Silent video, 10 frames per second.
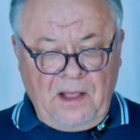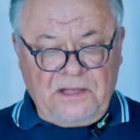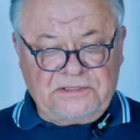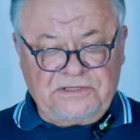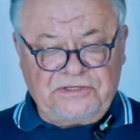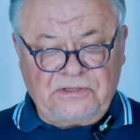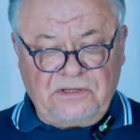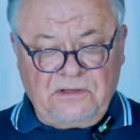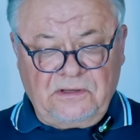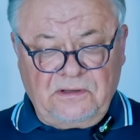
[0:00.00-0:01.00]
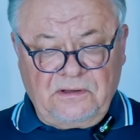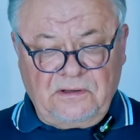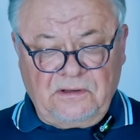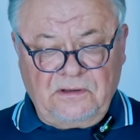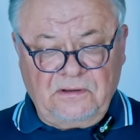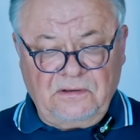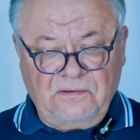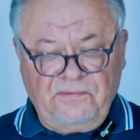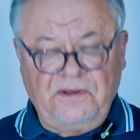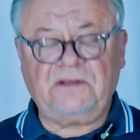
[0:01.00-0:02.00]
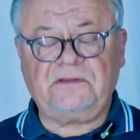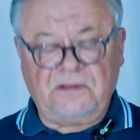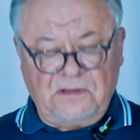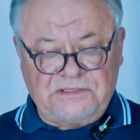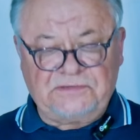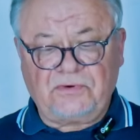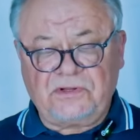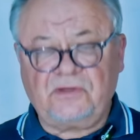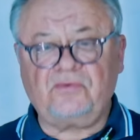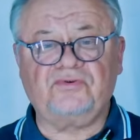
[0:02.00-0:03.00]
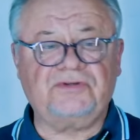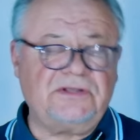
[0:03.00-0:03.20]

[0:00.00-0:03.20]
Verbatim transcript: Значит, э, выход раствора наружу.